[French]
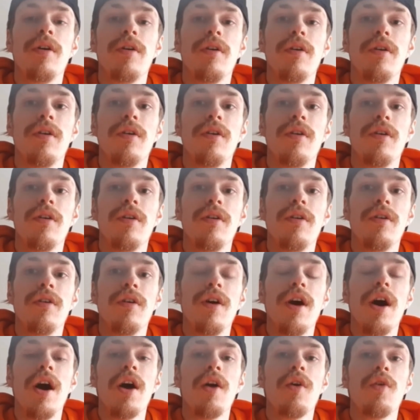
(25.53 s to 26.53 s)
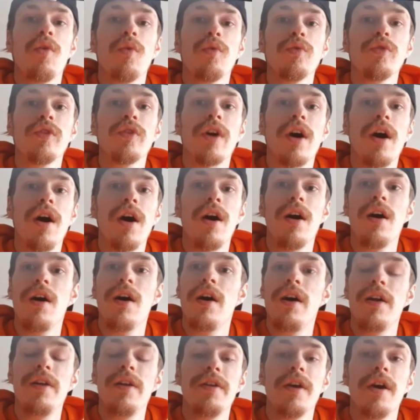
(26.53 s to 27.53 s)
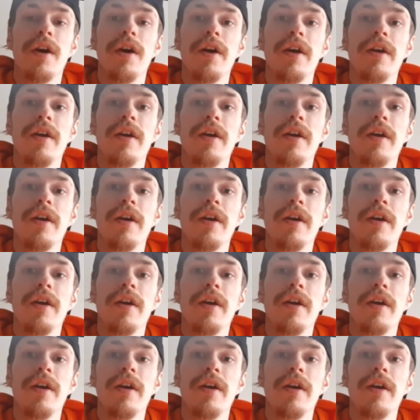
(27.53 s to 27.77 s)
euh, un contrat, un lien